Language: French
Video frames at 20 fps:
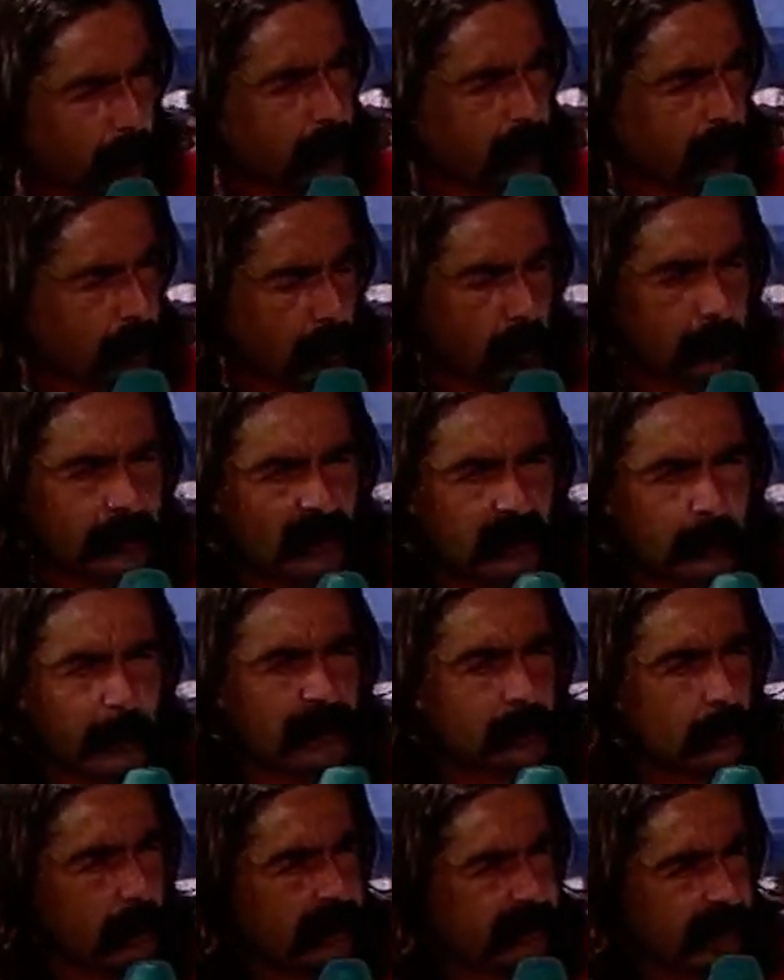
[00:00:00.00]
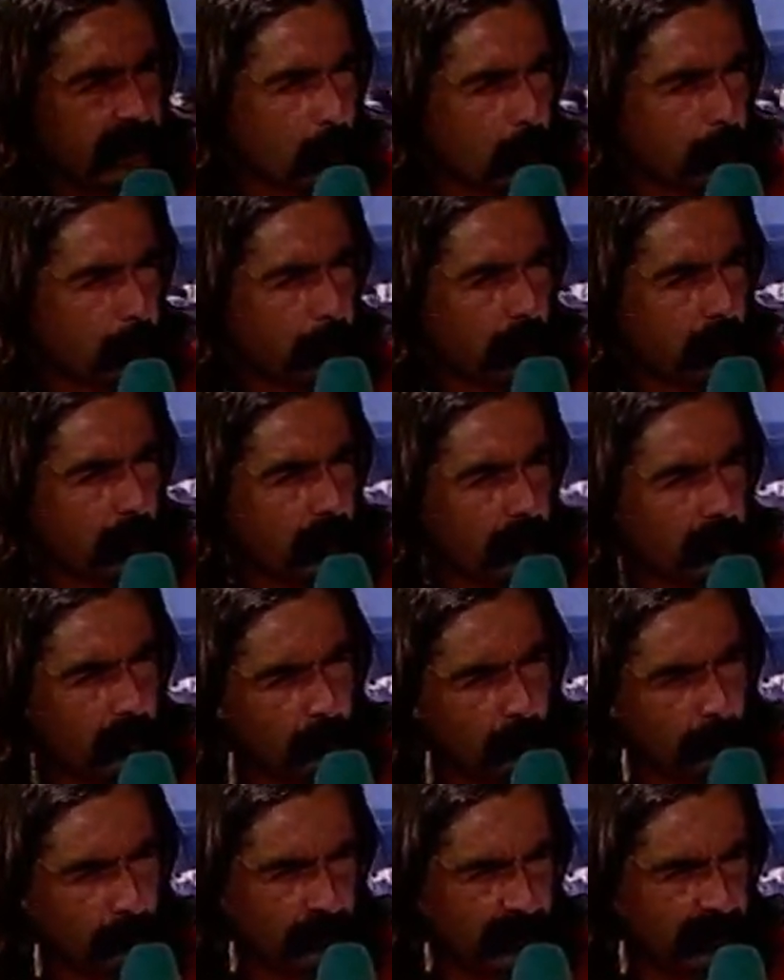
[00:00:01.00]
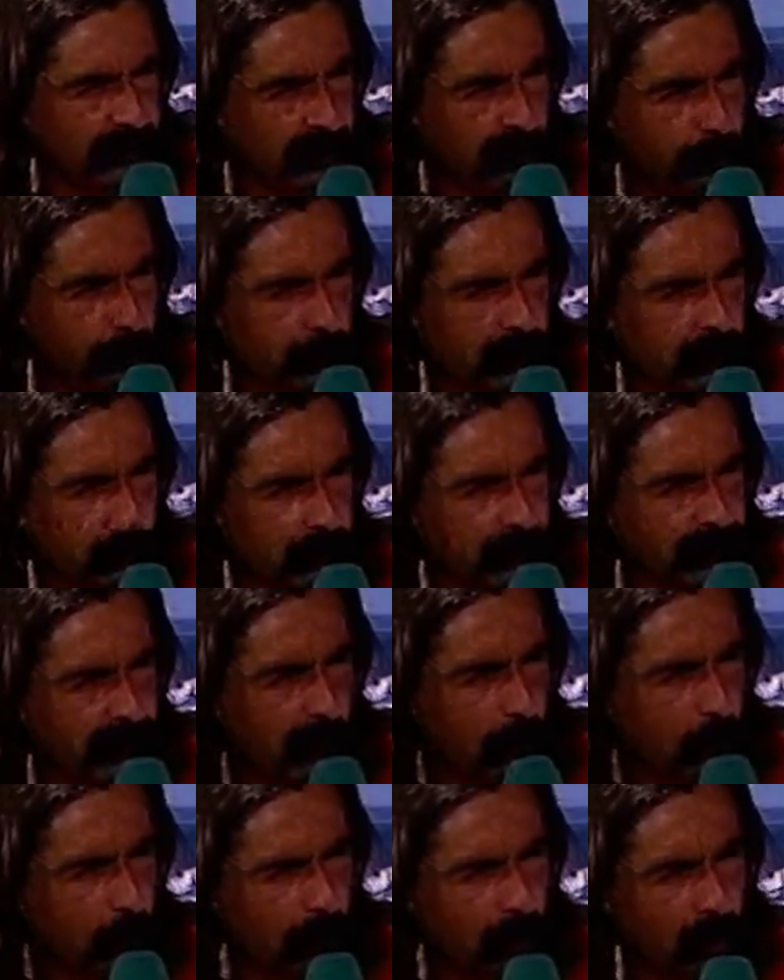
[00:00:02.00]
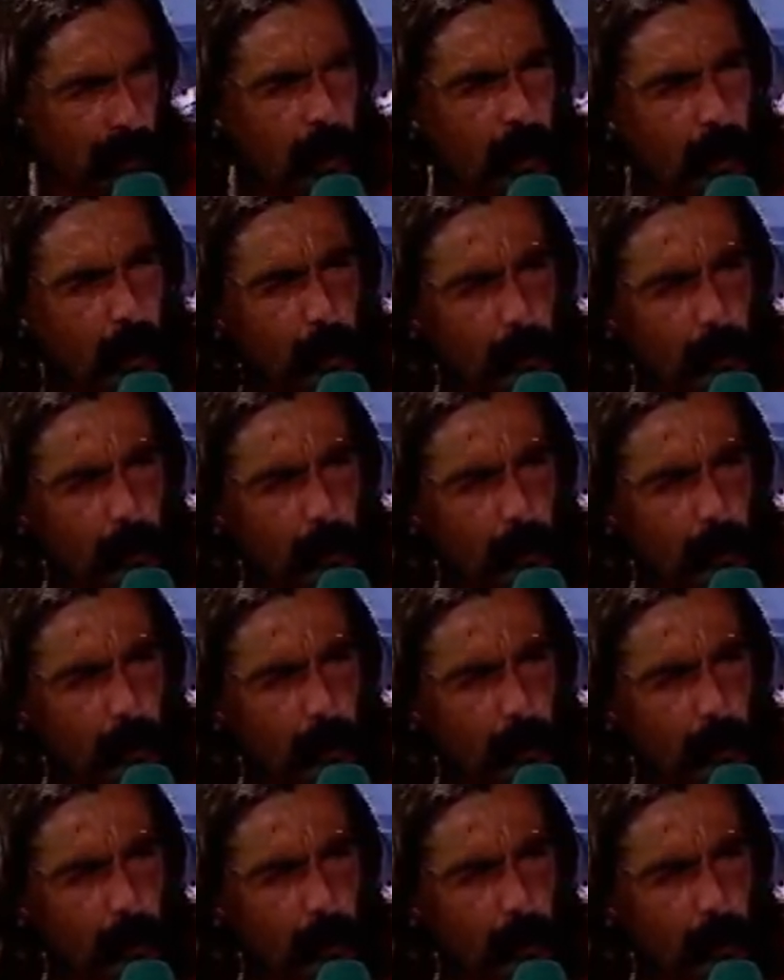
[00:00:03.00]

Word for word: comme, ça, comme, ça, se passe sur les aéroports, euh, on utilise les furets sur les aéroports.